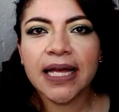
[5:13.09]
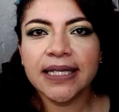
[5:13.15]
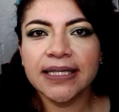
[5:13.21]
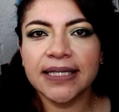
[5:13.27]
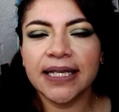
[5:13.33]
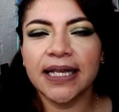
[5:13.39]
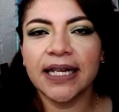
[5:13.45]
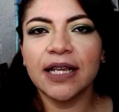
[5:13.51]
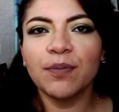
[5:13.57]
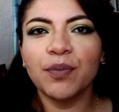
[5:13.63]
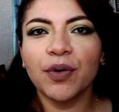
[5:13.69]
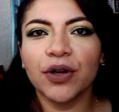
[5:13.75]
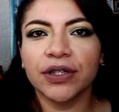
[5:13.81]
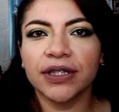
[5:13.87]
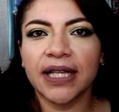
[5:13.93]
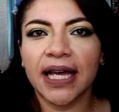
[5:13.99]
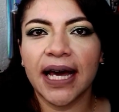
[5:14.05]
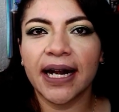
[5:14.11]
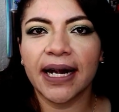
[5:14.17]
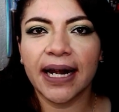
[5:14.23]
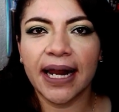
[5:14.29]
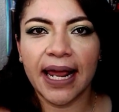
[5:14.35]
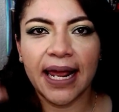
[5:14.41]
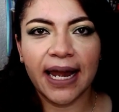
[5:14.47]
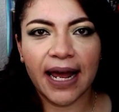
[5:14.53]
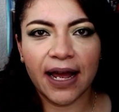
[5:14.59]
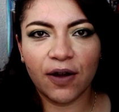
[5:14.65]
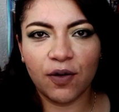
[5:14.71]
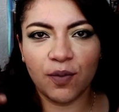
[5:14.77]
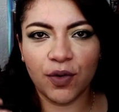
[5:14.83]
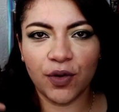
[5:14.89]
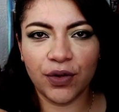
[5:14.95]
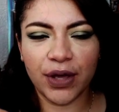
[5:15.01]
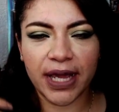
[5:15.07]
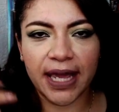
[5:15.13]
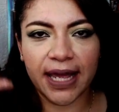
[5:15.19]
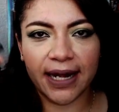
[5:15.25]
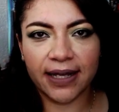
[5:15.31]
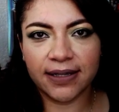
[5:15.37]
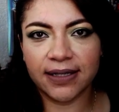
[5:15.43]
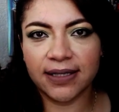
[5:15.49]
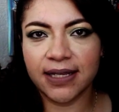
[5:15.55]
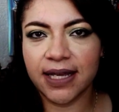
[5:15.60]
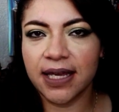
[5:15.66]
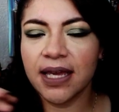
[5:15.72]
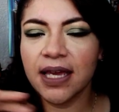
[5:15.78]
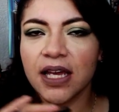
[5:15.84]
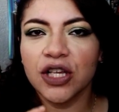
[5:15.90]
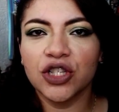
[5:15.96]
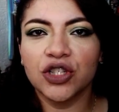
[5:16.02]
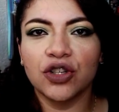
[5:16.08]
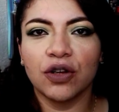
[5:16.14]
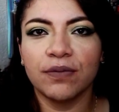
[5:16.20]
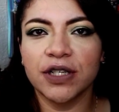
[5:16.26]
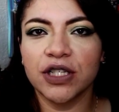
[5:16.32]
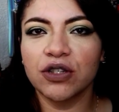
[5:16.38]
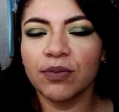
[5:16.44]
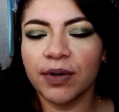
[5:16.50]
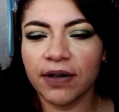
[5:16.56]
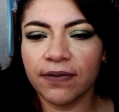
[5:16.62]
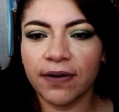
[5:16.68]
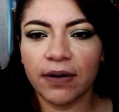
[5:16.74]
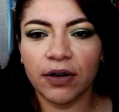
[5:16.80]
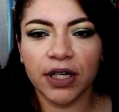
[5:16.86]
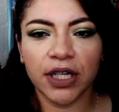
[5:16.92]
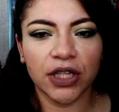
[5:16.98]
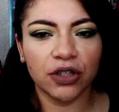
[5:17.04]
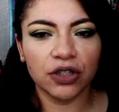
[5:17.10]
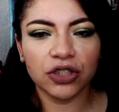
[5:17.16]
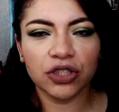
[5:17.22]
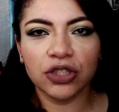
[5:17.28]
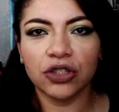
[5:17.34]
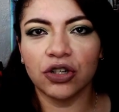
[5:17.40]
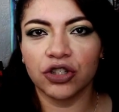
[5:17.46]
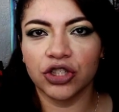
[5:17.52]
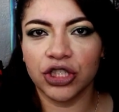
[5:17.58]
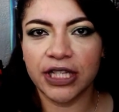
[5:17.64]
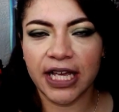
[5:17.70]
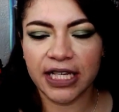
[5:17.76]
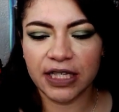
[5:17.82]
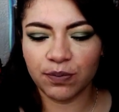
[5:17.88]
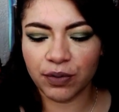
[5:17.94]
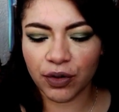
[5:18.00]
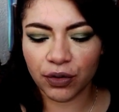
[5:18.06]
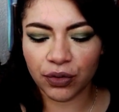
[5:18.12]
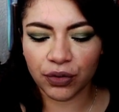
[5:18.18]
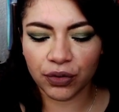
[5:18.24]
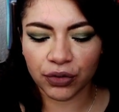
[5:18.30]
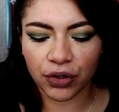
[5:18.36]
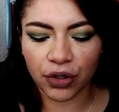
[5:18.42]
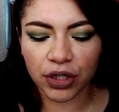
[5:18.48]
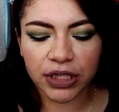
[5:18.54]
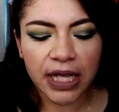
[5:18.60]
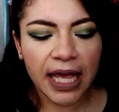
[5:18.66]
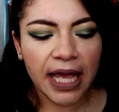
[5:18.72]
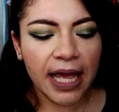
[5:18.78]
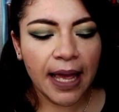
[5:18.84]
Sin importar el acomode que les di, son mis súper favoritos los seis productos.